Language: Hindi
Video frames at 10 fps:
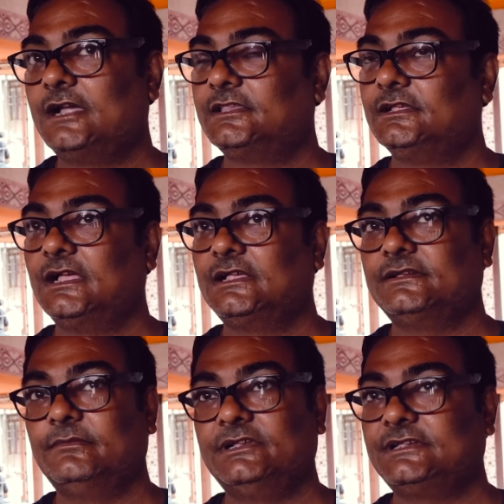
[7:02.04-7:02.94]
आरती का
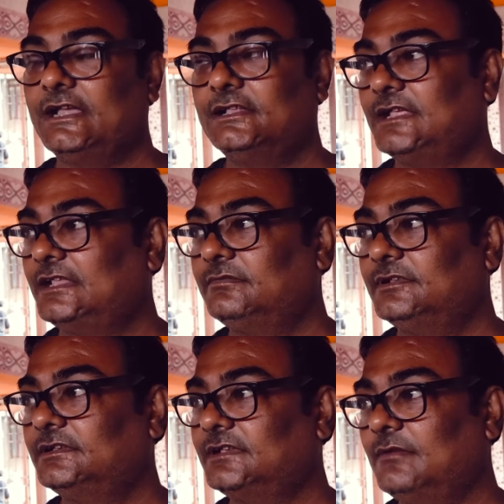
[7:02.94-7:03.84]
समय साढ़े सात
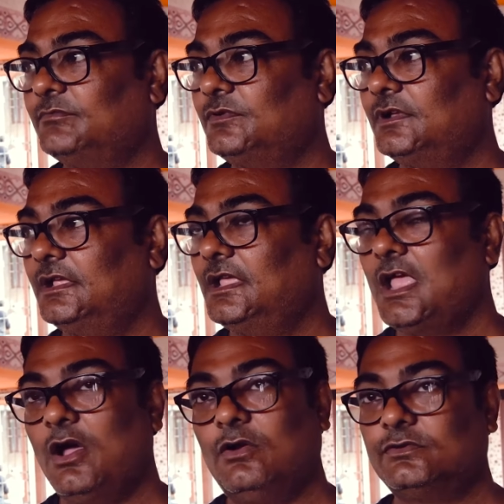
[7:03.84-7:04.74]
बजे शाम को हाँ।
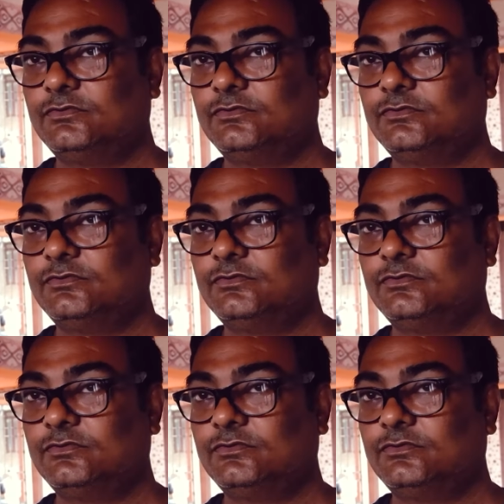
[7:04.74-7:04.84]
है और